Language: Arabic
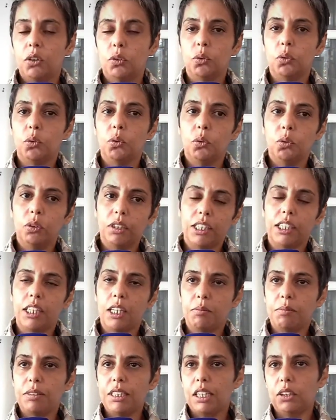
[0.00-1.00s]

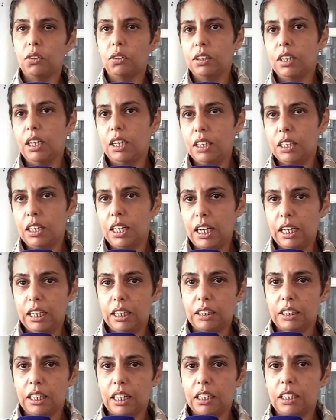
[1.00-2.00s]
والكلاب اللي عطونا عليها
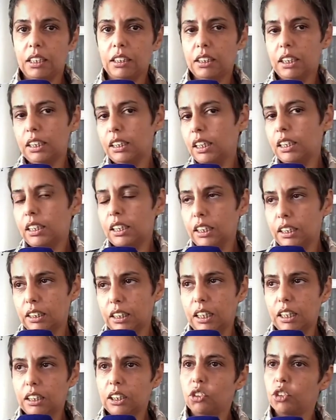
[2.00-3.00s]
اختارات حنايا
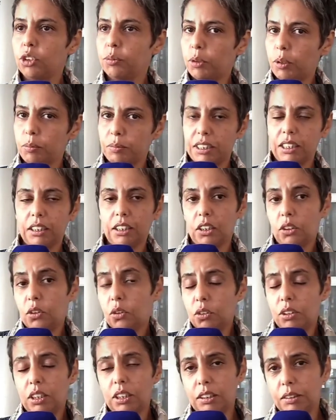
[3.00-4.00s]
الاختارات نجيبوهم كي
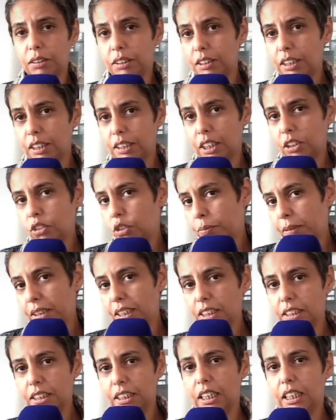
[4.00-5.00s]
نقدروا لان
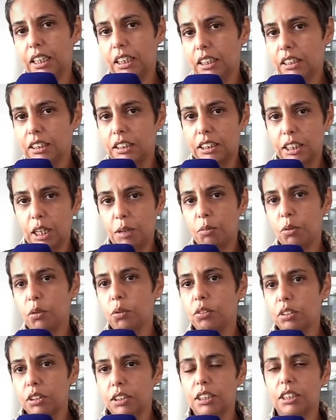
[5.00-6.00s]
الجمعيه صغيره
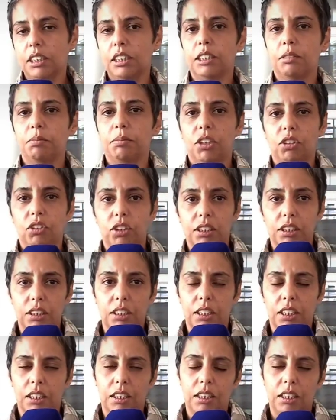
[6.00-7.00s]
نستعملوا تسكي اسمها
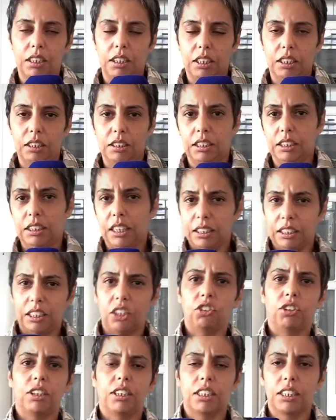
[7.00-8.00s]
شخصي
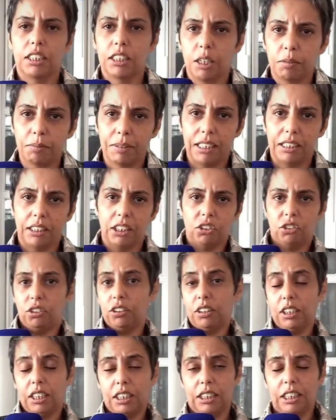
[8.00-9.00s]
سيارتنا شخصيه ما عندناش
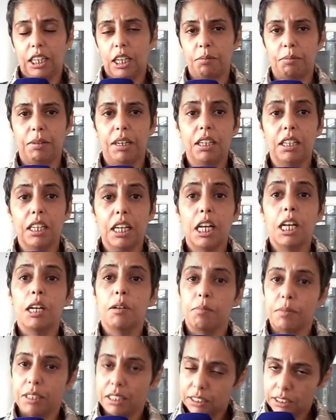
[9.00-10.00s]
خدامه
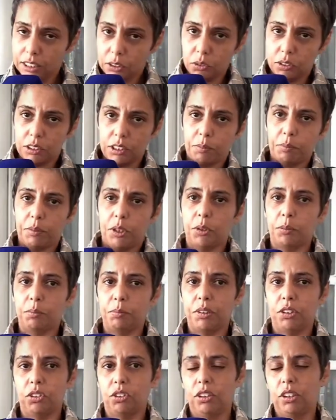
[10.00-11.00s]
مي سا نوزا با
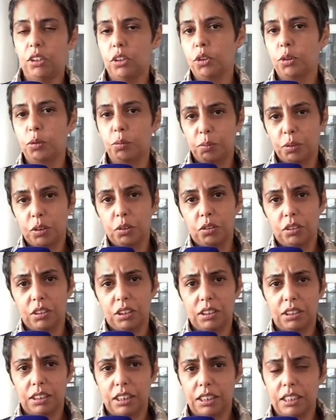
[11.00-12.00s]
امبيشي في توت
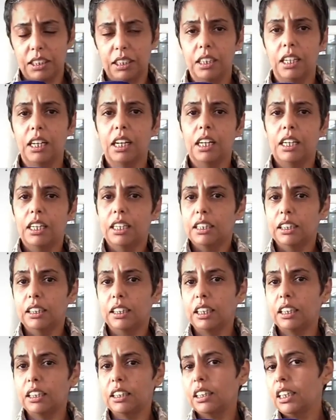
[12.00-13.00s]
سيزاني
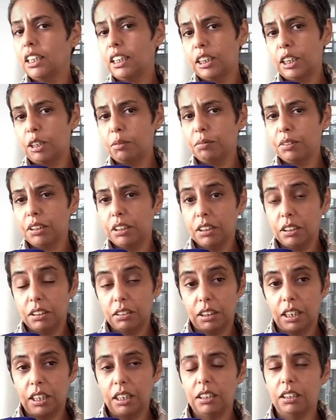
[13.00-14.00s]
نقدنا اكثر من
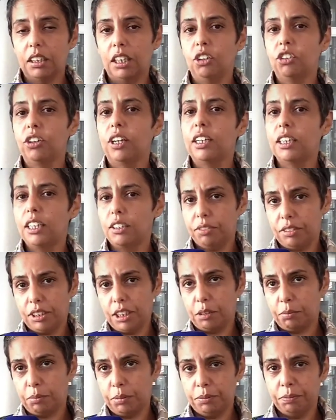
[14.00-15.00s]
10000
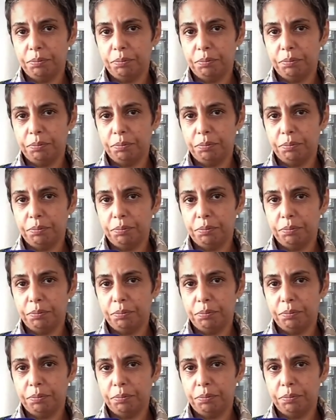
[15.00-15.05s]
كلب